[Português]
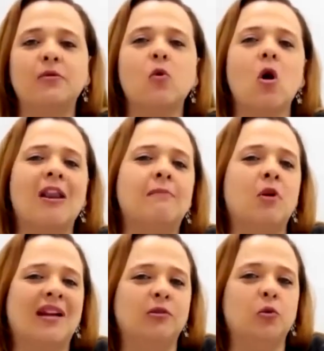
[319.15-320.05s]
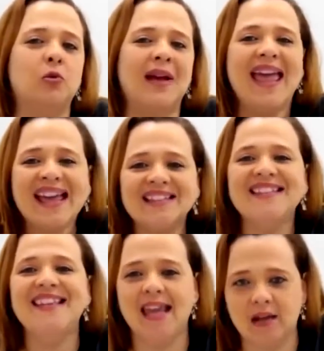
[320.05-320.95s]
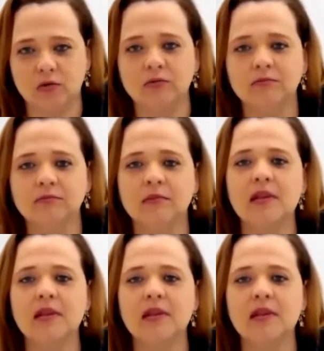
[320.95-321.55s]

para o colaborador é dinheiro.